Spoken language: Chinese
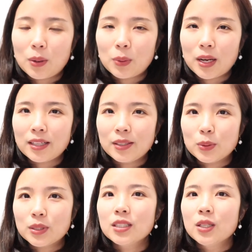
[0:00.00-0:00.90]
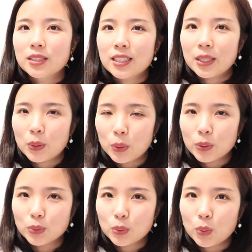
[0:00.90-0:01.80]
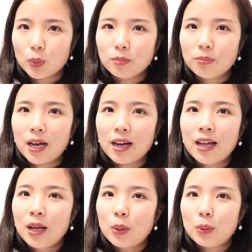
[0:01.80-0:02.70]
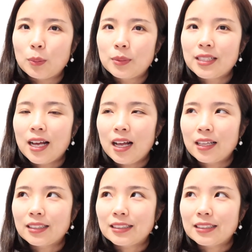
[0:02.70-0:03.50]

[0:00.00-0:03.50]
我看有些人家里会有囤吧。我们家